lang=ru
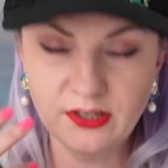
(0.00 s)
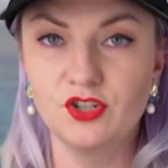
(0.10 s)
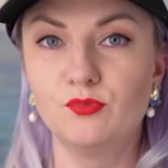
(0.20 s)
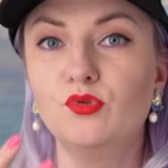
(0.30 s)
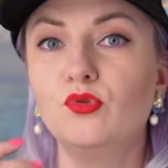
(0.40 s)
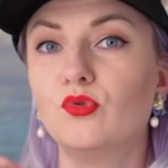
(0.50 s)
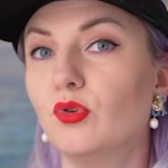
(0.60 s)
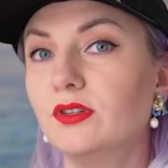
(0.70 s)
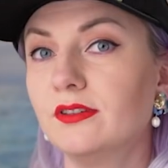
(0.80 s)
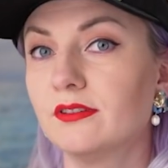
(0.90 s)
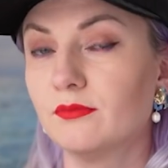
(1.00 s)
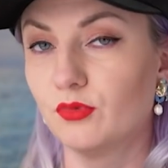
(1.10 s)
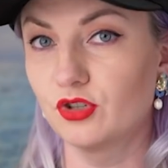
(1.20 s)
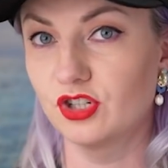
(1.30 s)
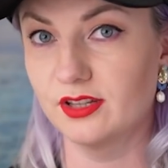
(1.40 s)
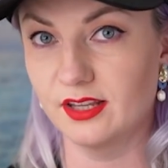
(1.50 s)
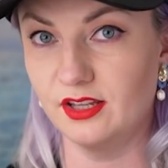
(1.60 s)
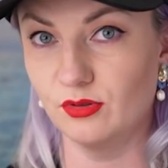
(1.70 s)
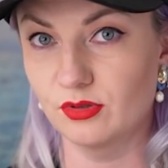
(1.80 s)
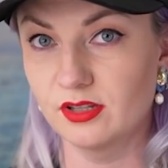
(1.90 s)
Почему он может
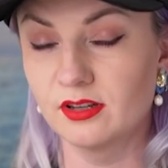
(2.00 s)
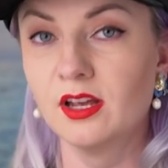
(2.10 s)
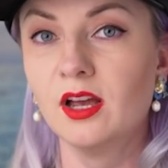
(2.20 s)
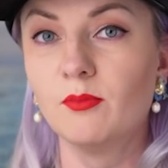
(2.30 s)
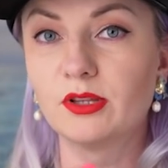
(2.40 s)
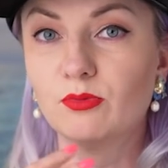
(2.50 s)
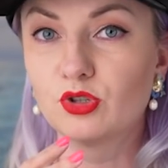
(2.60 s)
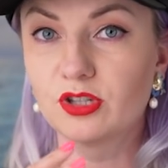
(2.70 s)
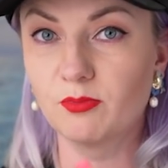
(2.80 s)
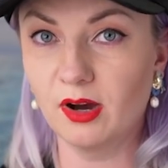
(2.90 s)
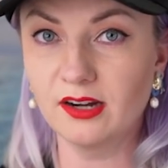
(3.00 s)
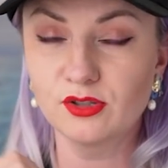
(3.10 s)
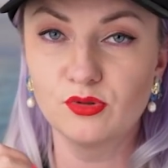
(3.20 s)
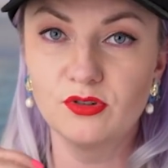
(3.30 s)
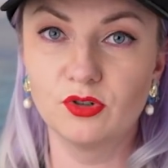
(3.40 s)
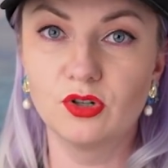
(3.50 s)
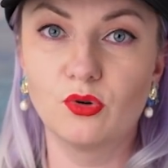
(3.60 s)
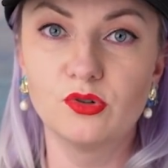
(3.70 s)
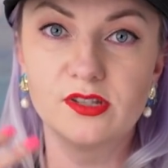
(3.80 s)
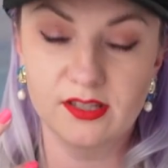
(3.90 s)
накинуться? Потому что Марс у него
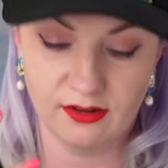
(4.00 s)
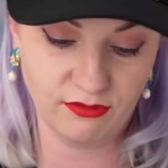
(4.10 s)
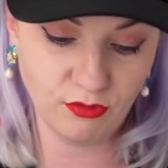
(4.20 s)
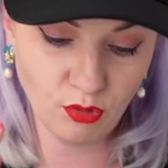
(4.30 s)
находится в